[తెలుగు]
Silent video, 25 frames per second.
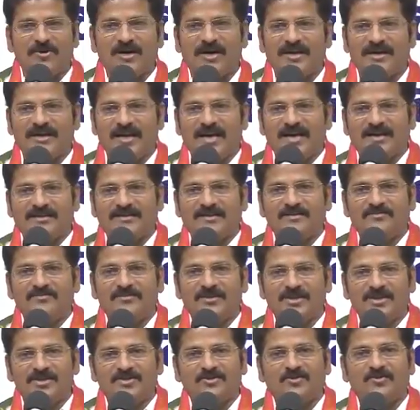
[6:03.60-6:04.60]
సౌకర్యార్థం
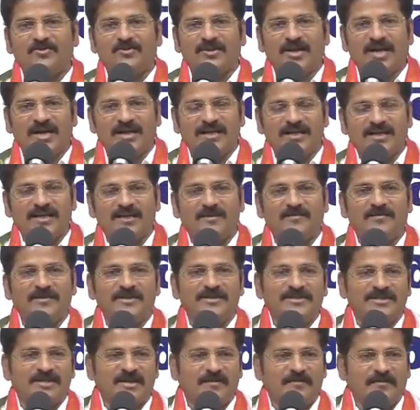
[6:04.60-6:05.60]
తీసుకున్న
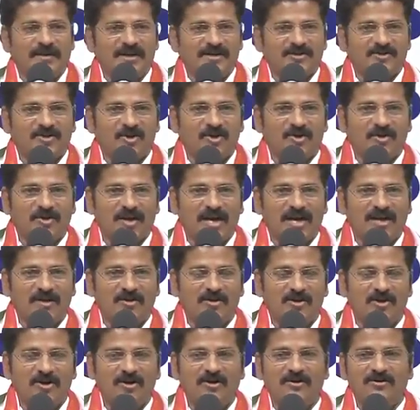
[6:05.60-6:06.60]
నిర్మించిన మెట్రో
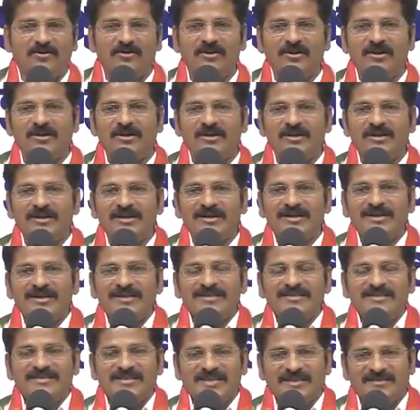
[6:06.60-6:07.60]
రైల్లో
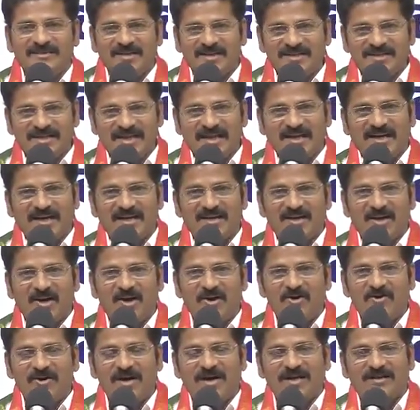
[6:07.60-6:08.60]

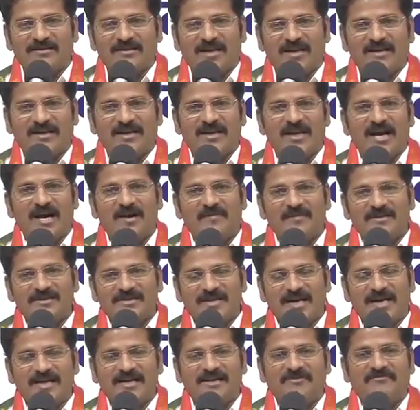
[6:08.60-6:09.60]
చంద్రశేఖరరావు గారు తన
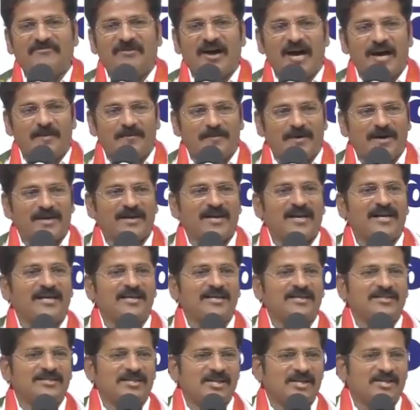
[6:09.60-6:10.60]
లాభసాటి
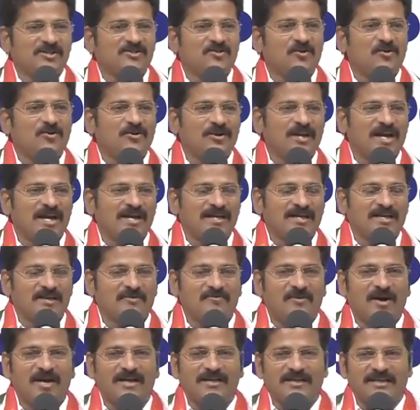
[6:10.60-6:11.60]
వ్యాపారాన్ని చేసుకోవడానికి
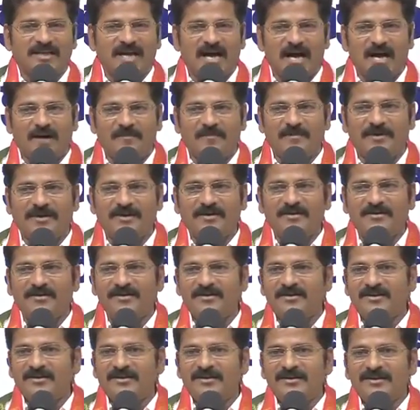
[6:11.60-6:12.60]
వాటిని ఆపి
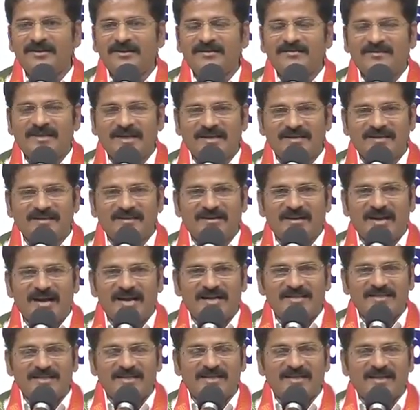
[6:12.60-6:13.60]
తన
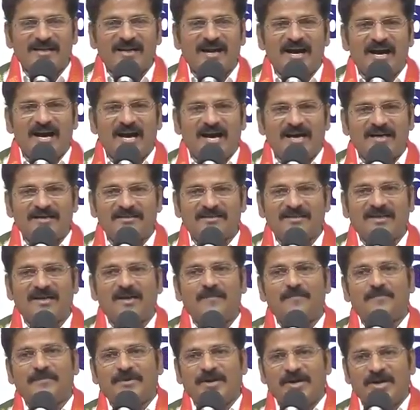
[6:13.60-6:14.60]
రాజకీయ ఆర్థిక
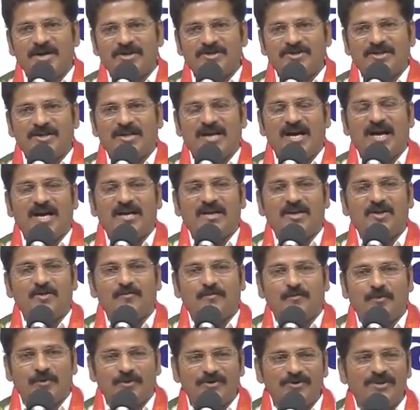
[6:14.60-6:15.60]
ప్రయోజనాలను
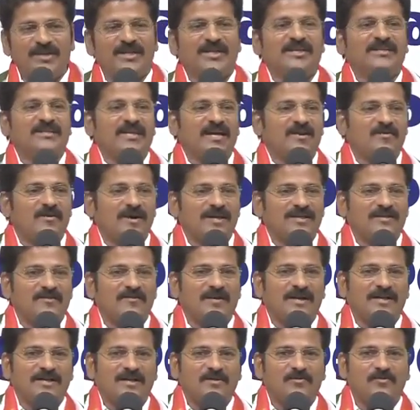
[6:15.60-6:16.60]
పొందిన తర్వాత
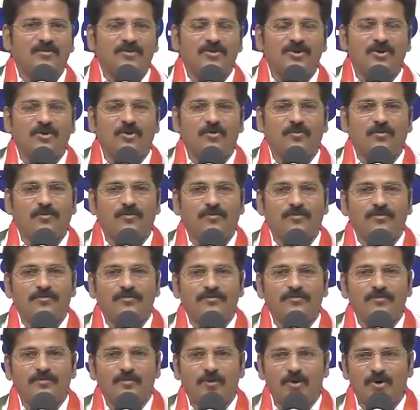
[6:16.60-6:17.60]
వాటిని ముందుకు
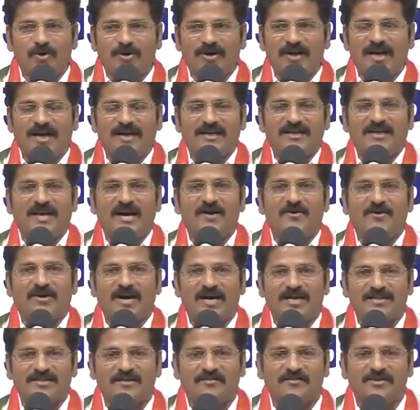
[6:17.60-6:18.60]
పోవడానికి
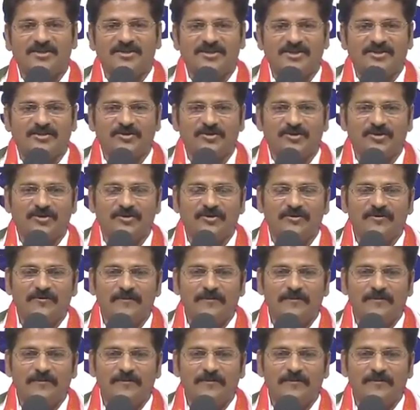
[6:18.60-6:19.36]
అవకాశం ఇచ్చిండు